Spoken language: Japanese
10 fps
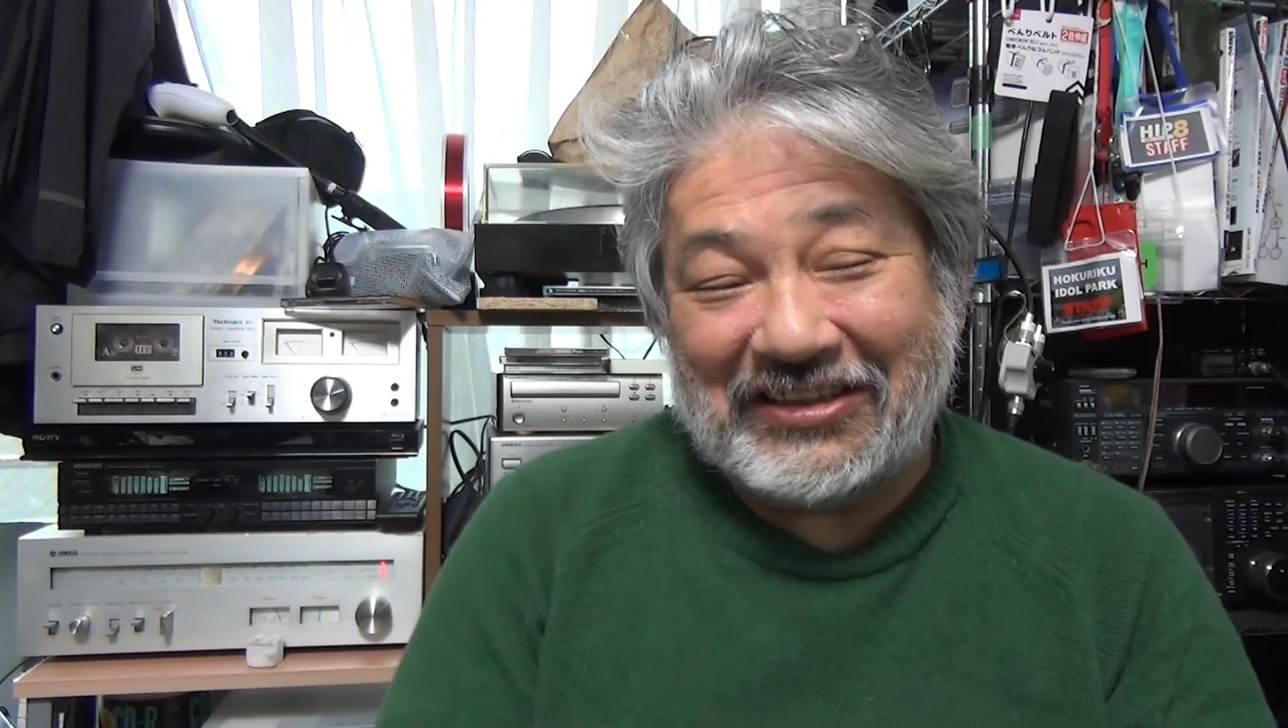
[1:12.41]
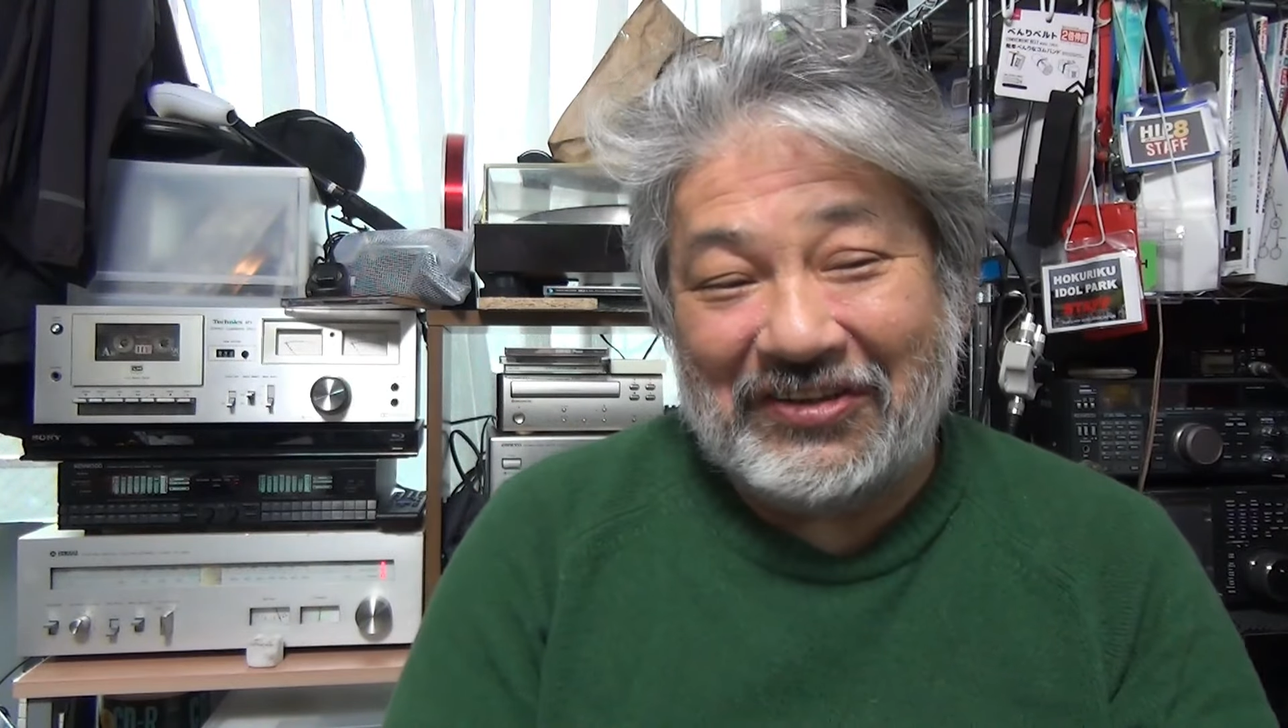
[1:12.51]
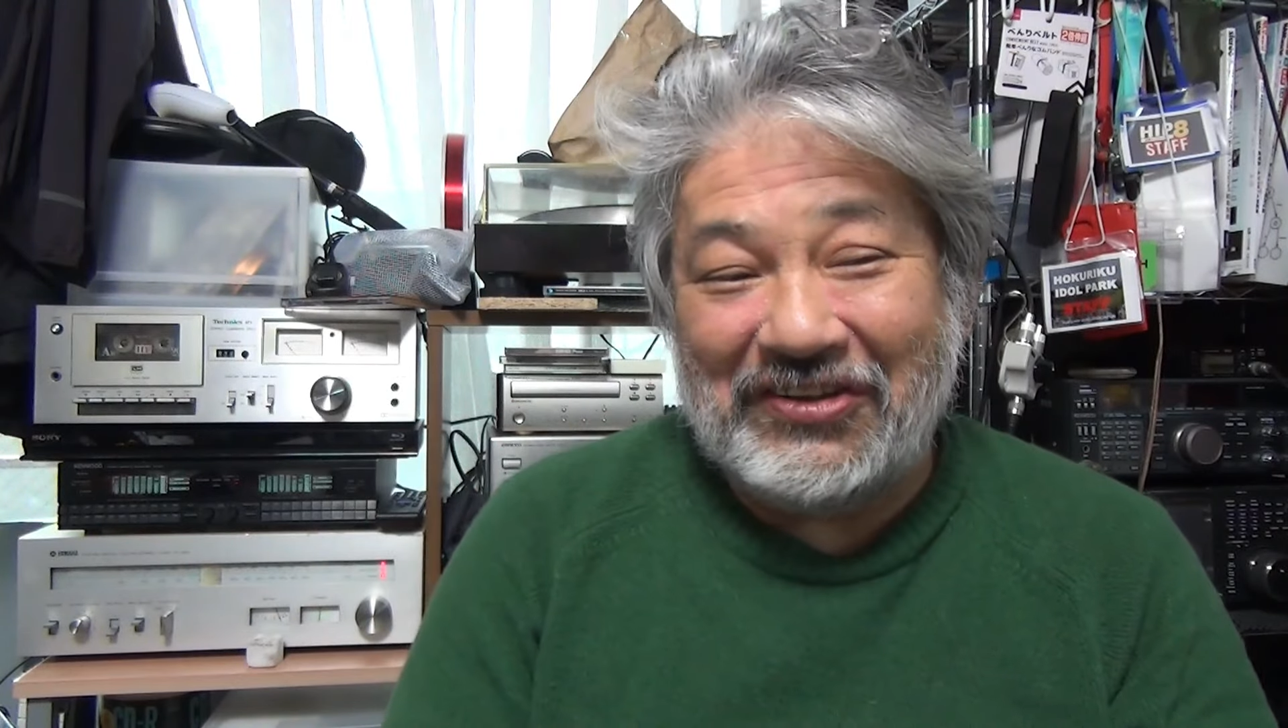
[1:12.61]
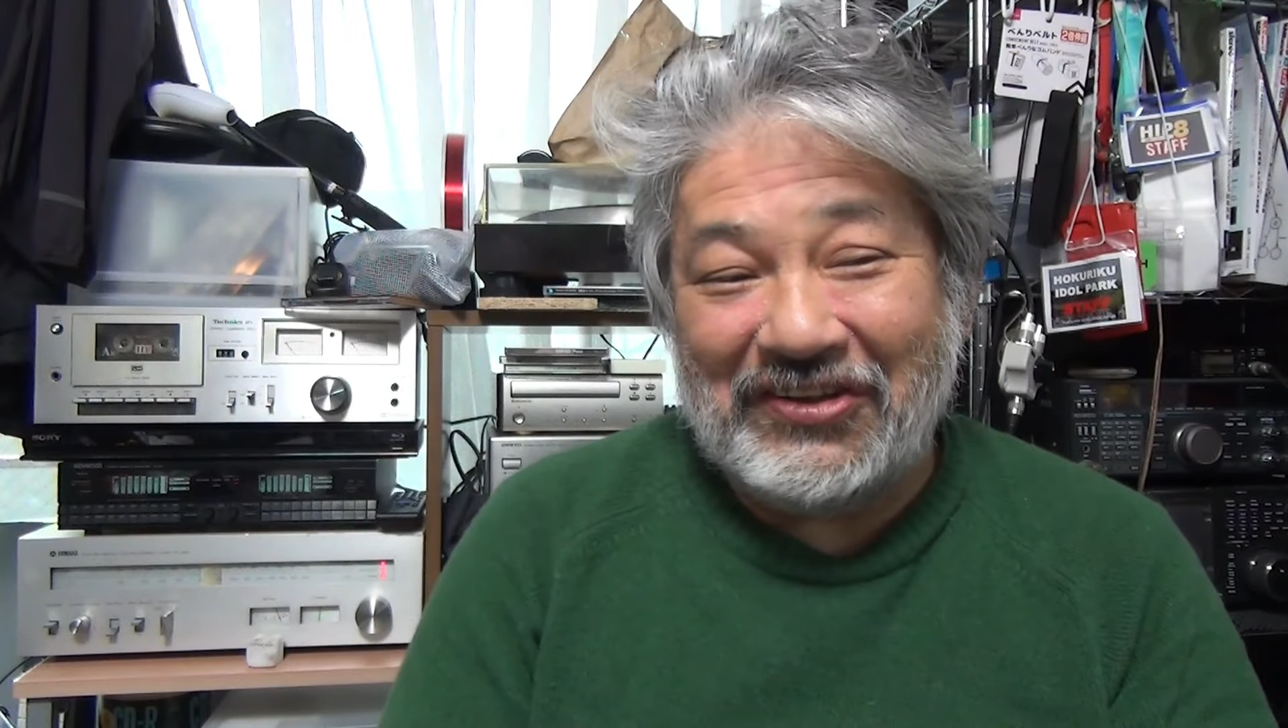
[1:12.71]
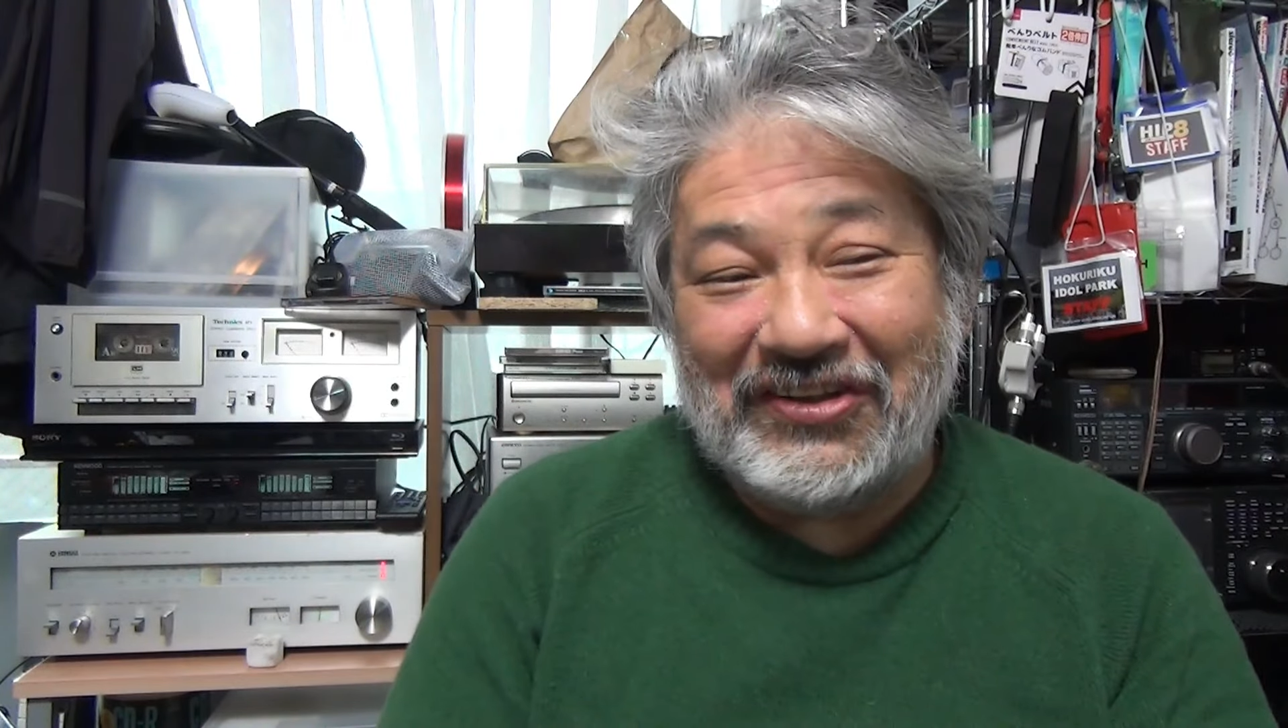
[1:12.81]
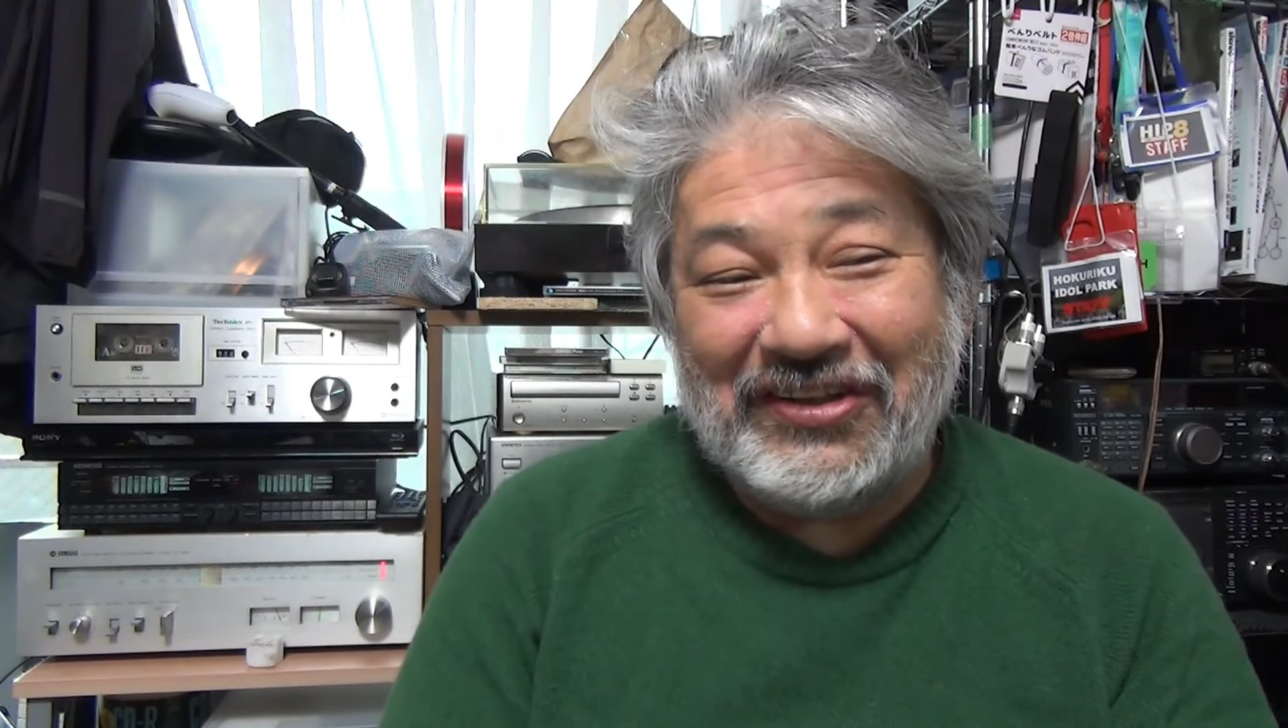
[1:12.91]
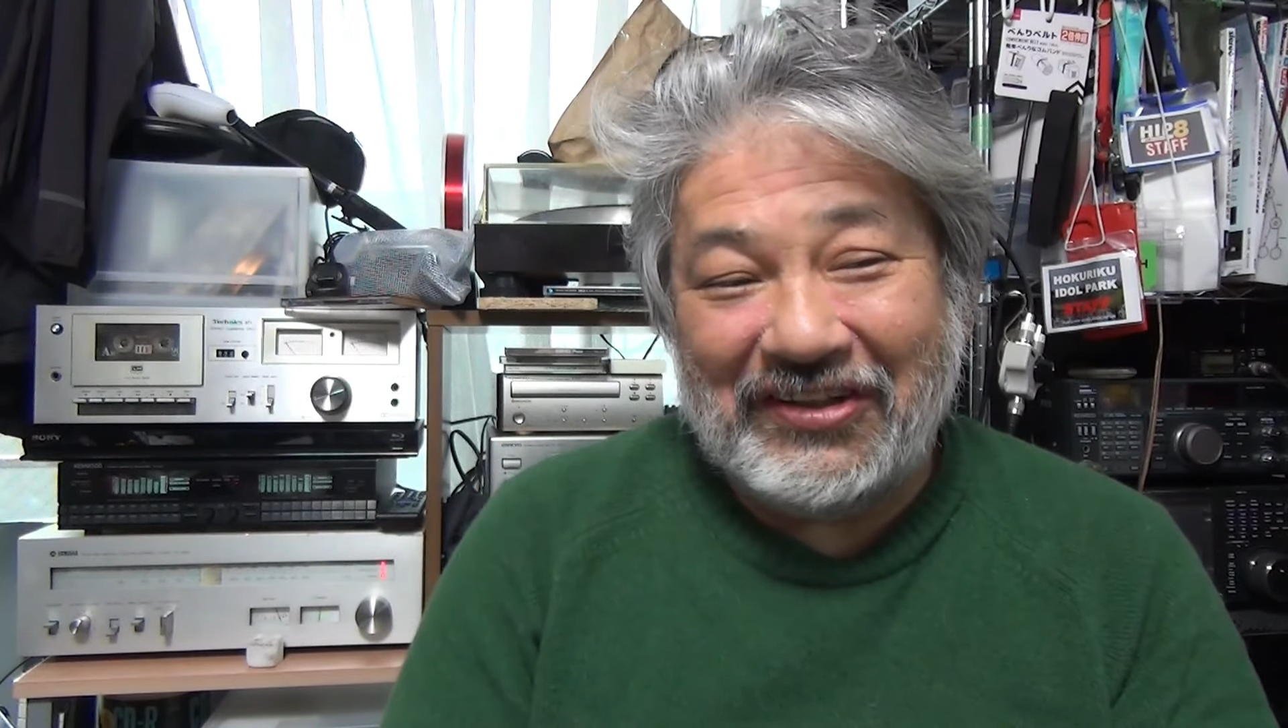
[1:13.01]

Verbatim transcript: けど